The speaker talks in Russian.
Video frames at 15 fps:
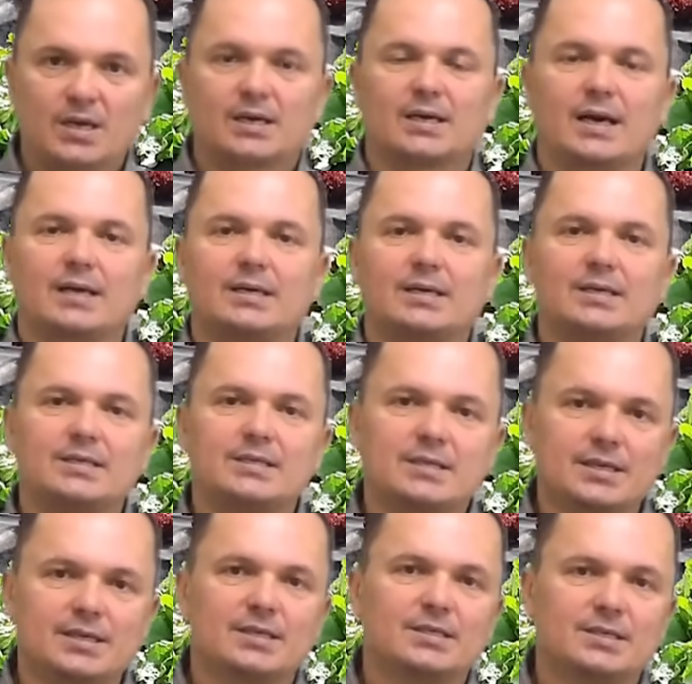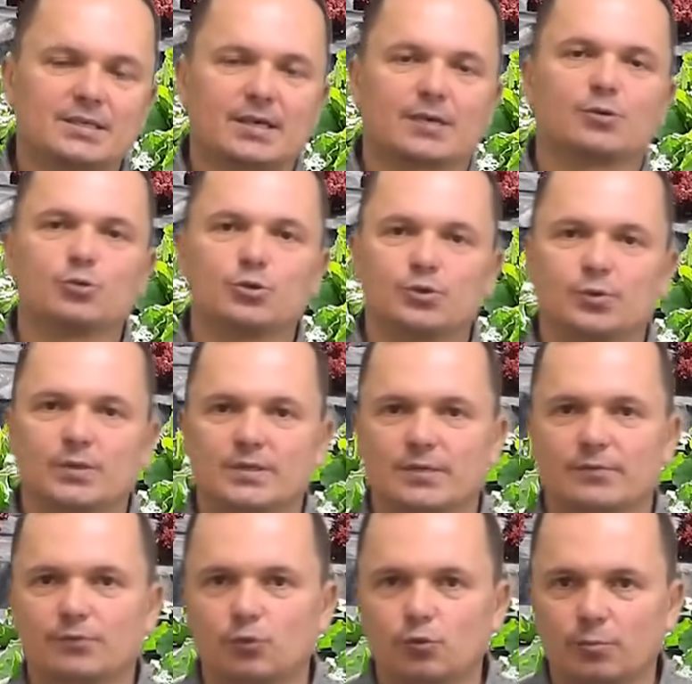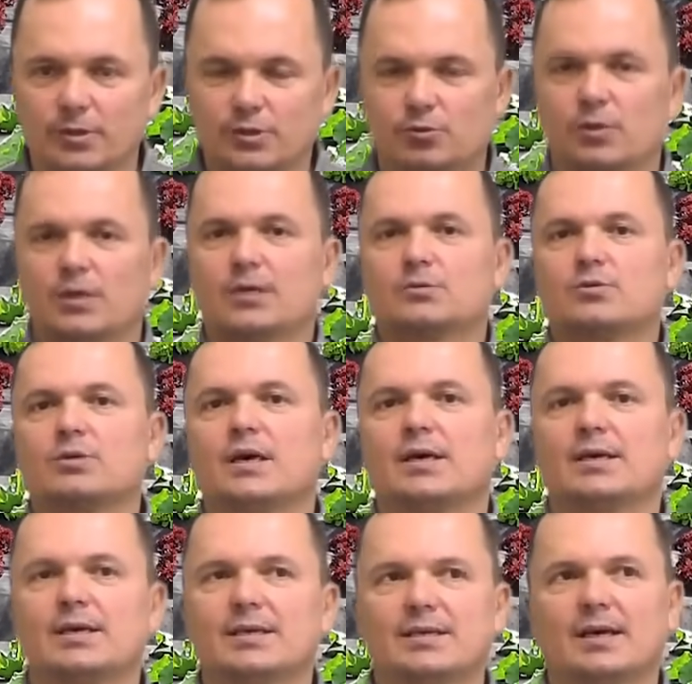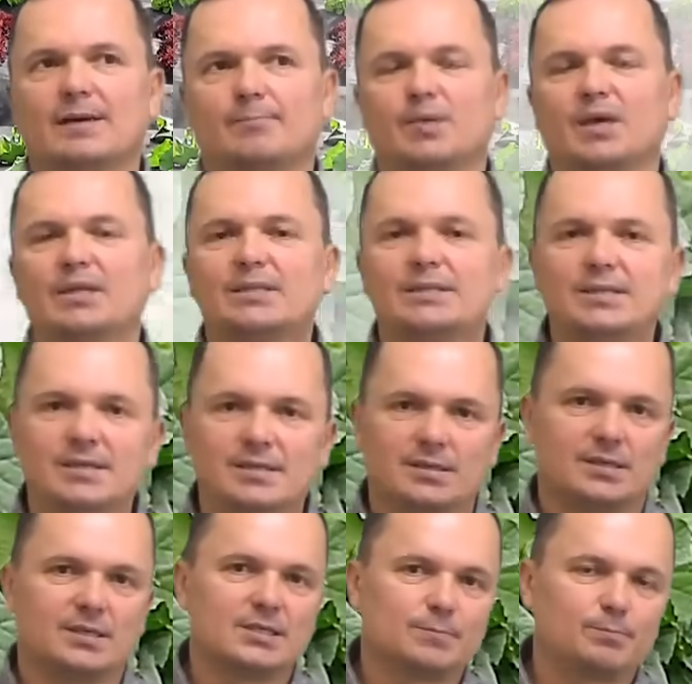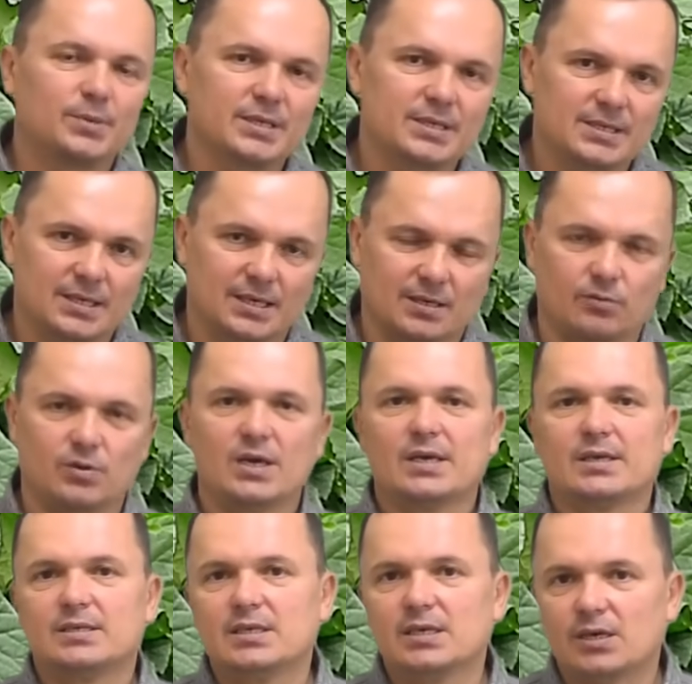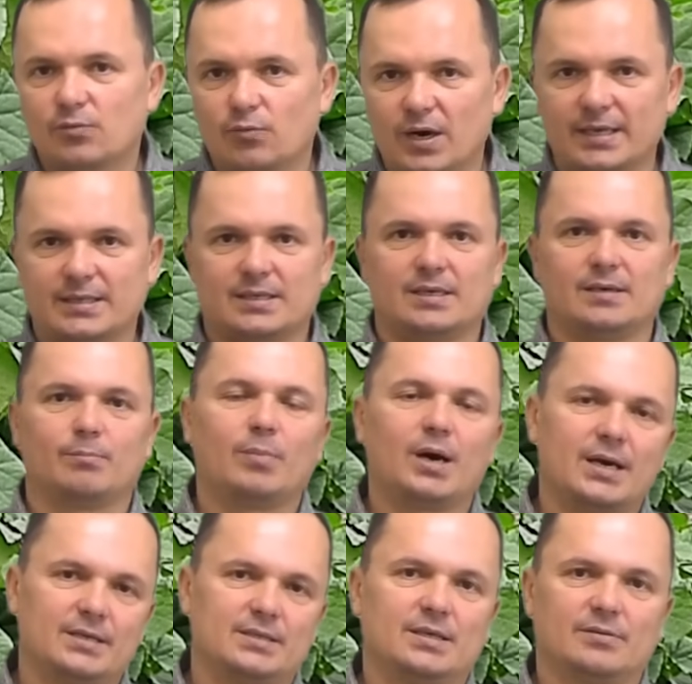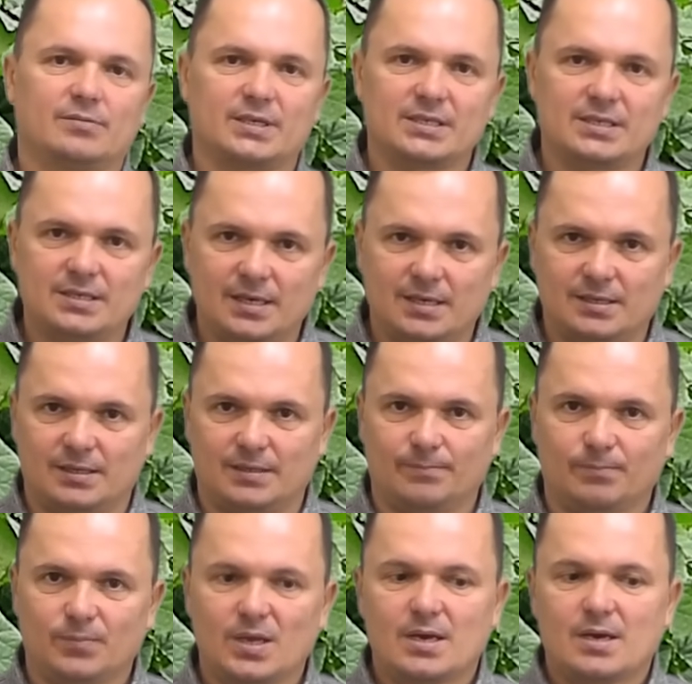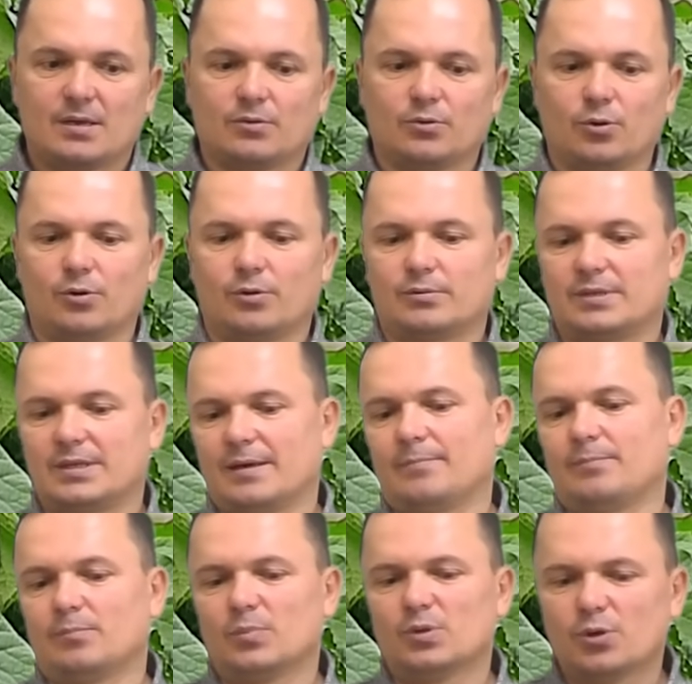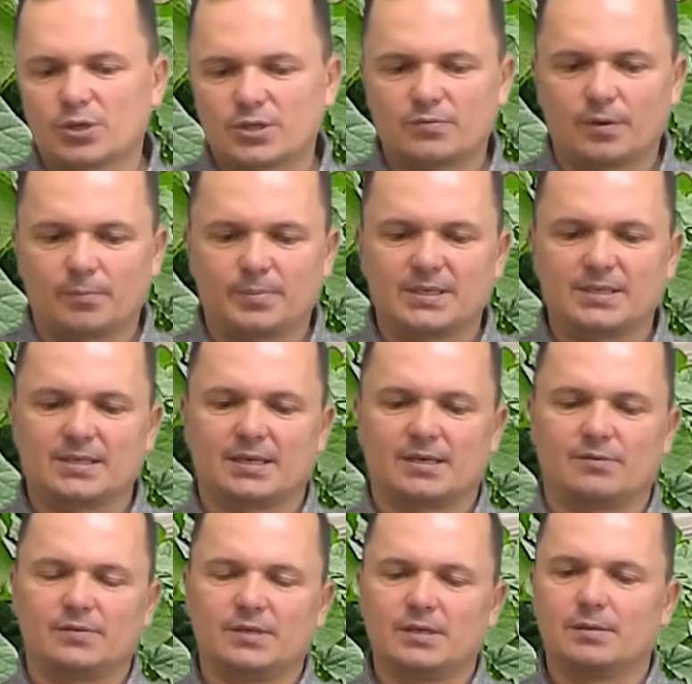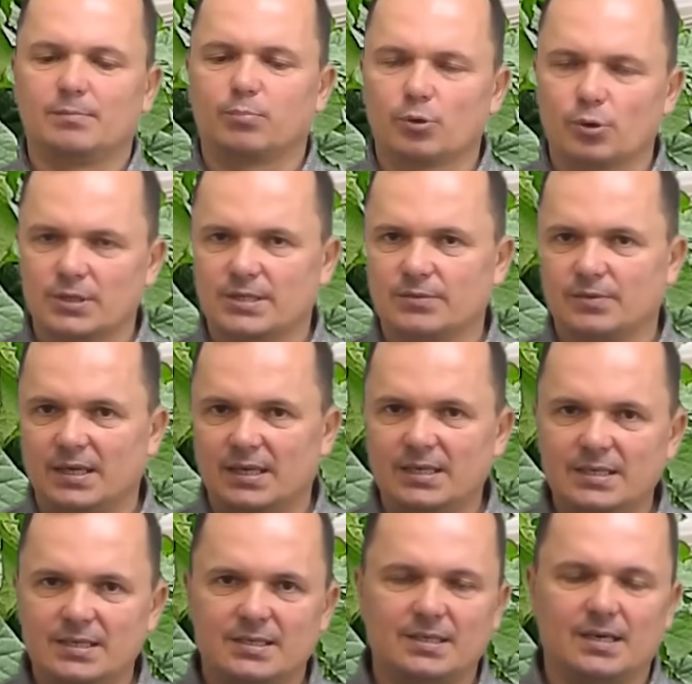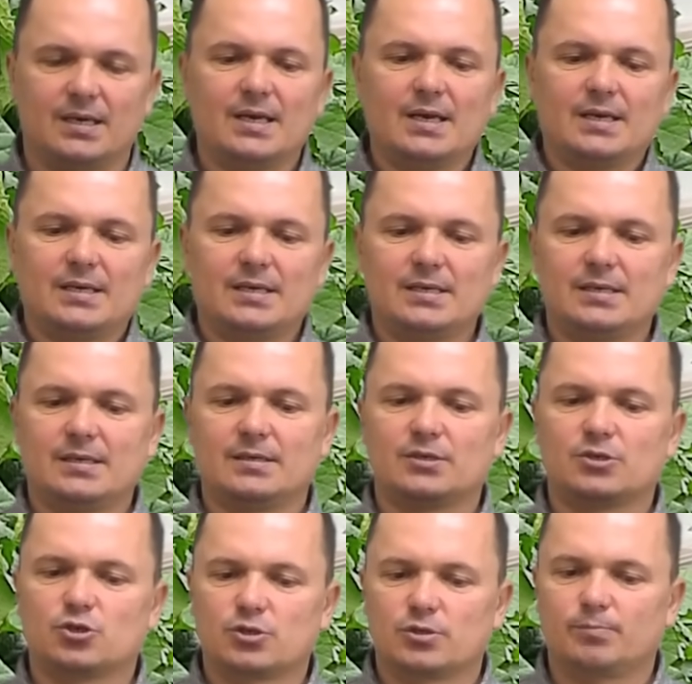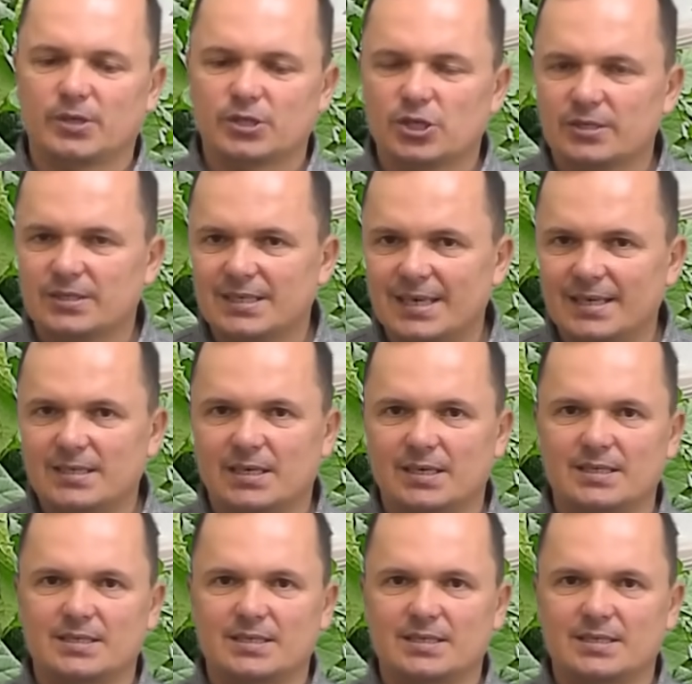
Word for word: как листья на них закручиваются в трубочку. Друзья, это один из признаков нехватки магния в растении. Но там множество признаков и бронзовые листья, и пожелтение